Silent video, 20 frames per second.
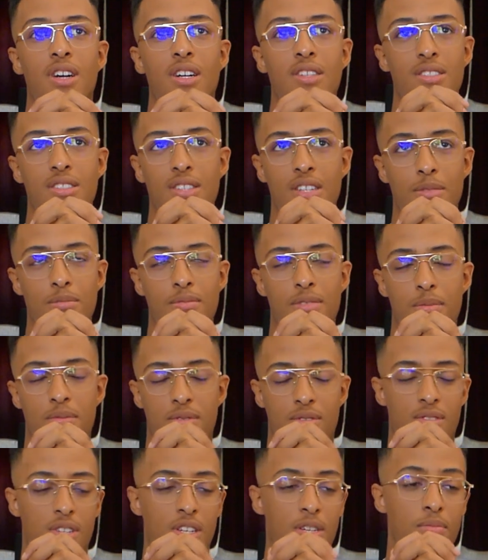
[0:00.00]
حاجه نحبها
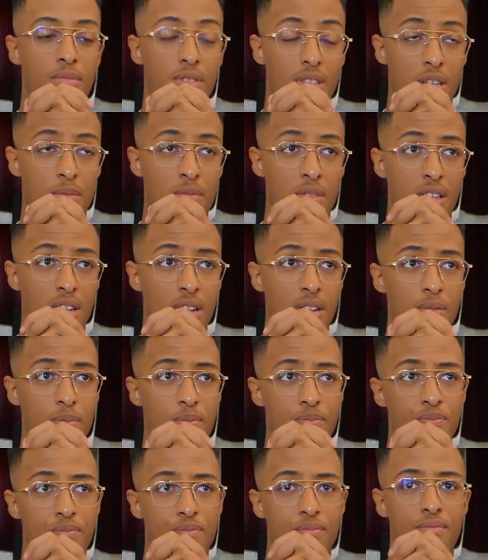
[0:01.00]
باسكو نحب التمثيل
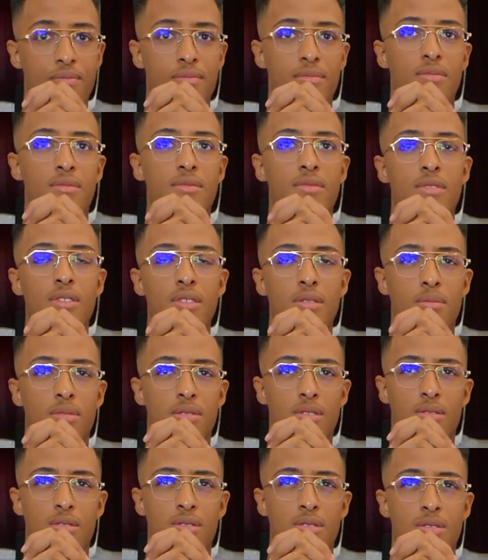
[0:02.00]

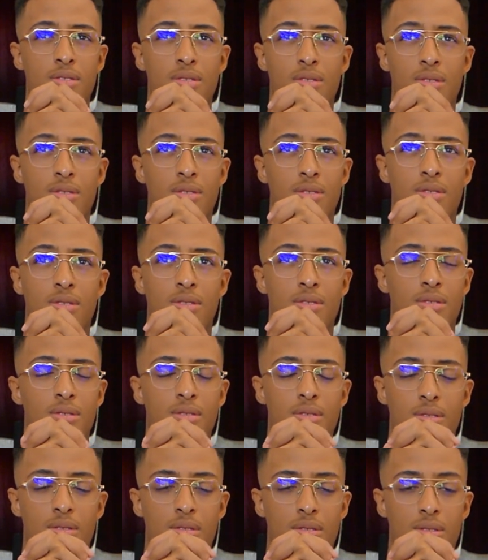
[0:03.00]
باسكو
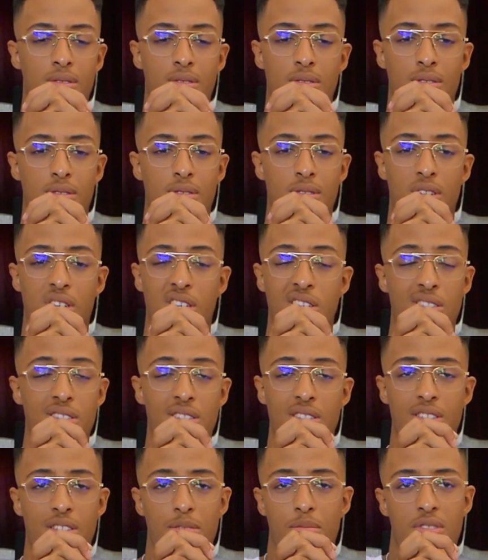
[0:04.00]
euh,
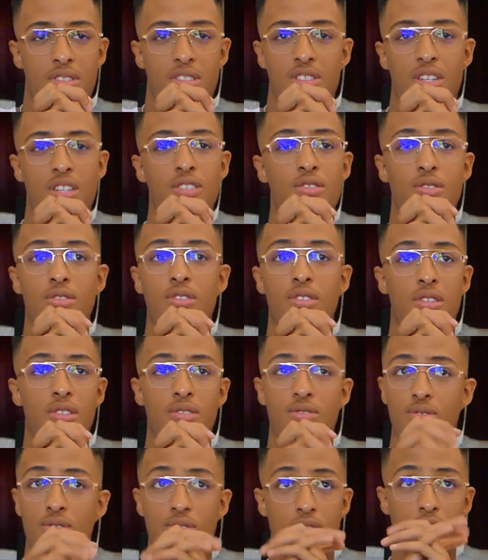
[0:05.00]
هذه هي ما عنديش حاجه واحده
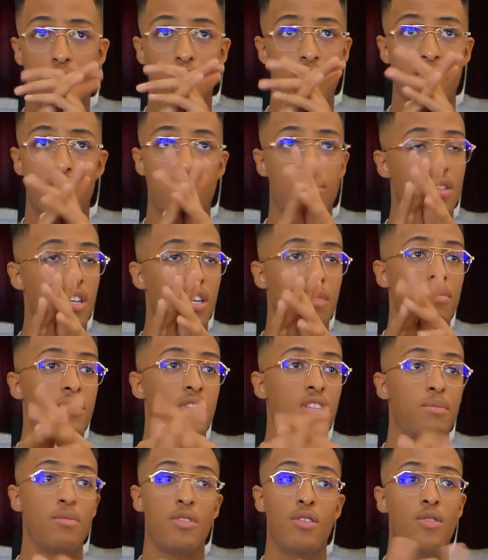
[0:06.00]
اخرى جيست باسكو نحب
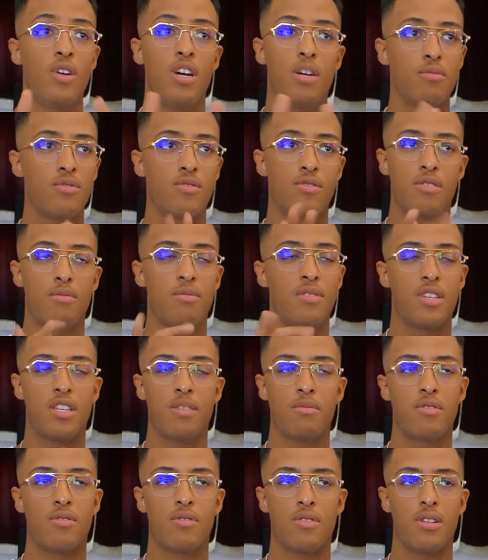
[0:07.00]
التمثيل وحاب نوصل به
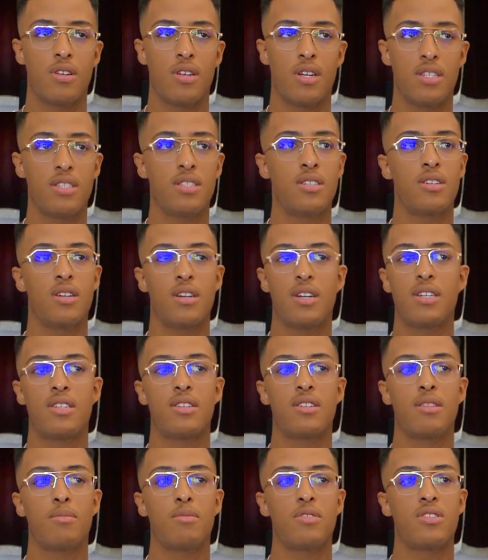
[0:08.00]
كيما قلت هذيك تخيل
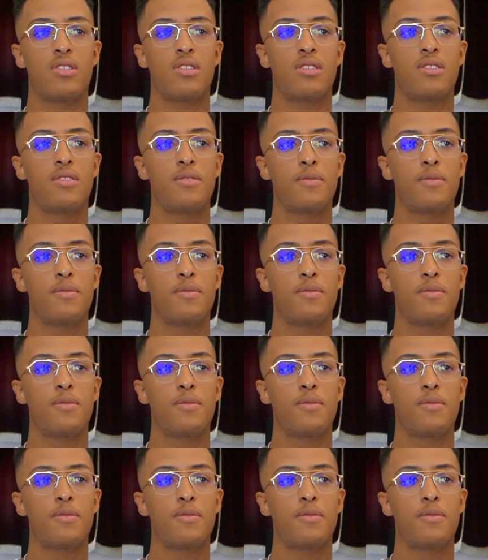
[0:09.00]
في المجال